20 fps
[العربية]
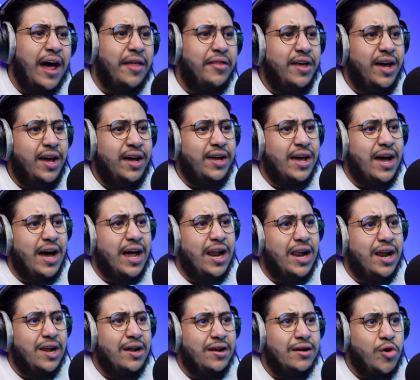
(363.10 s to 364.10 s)
هذه يا
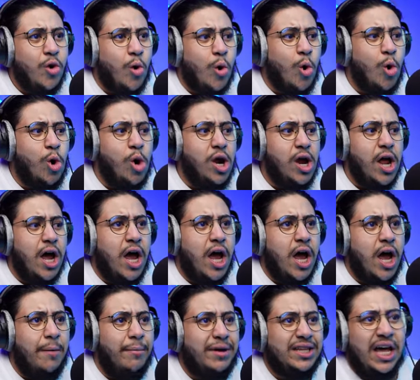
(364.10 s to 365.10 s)
عيال
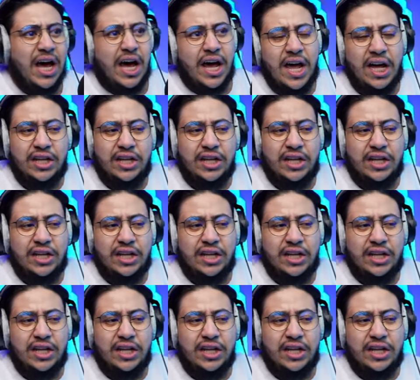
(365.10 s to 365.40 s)
والمداها